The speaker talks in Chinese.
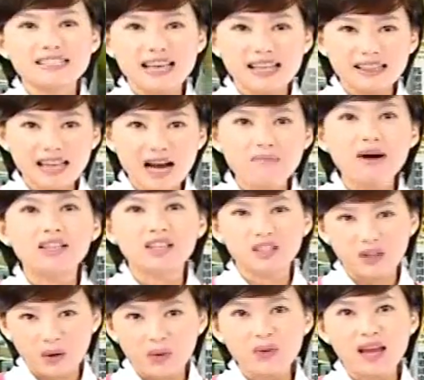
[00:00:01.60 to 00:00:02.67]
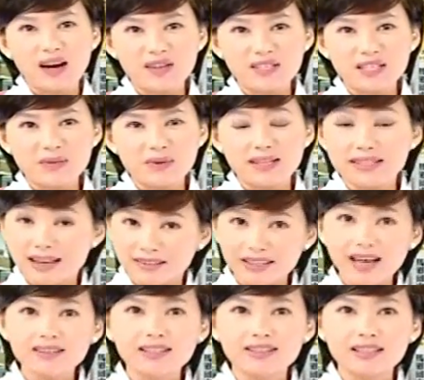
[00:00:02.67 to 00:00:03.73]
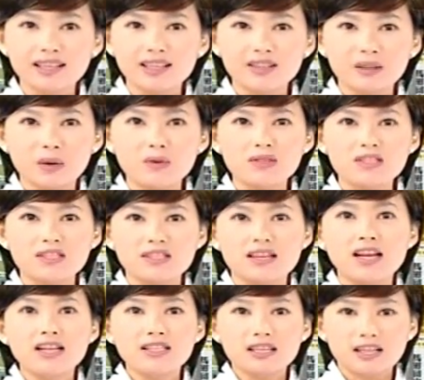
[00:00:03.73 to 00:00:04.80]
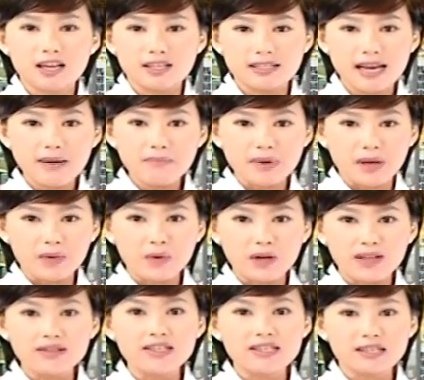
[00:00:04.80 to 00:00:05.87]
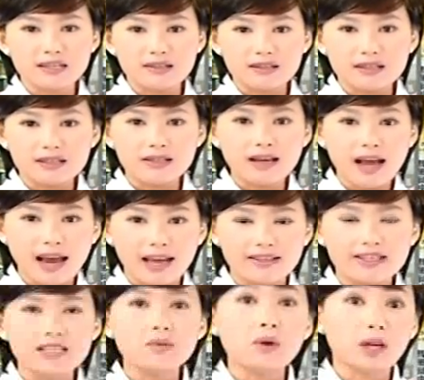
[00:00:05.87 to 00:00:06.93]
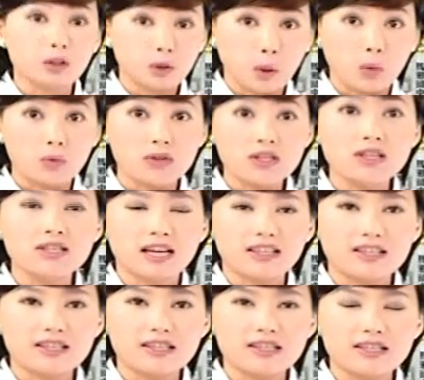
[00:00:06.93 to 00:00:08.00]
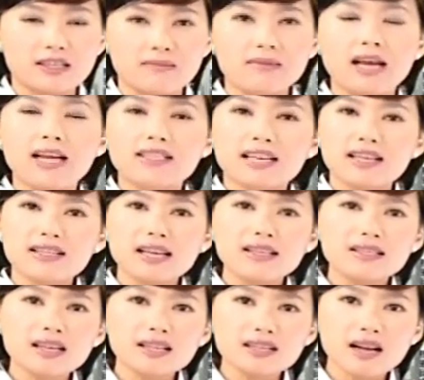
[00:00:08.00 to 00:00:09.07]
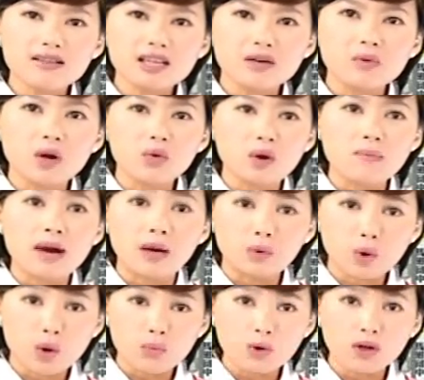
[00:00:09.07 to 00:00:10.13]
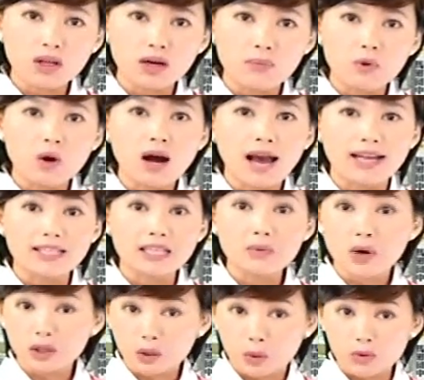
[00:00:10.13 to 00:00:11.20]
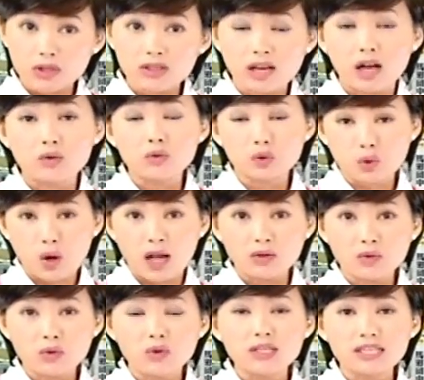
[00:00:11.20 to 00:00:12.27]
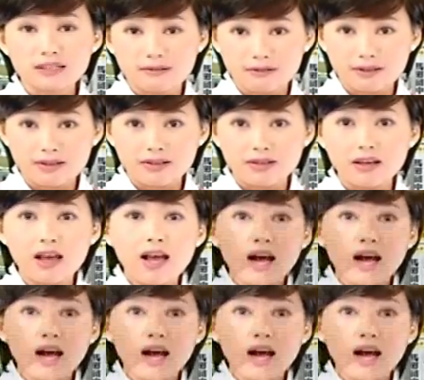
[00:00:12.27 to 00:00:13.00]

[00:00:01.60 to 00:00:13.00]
三大报的头条新闻讲到的呢，都是这个江炳坤请辞海基会董事长的事情。在三次的江城会圆满落幕了，不过海基会董事长却传出请辞，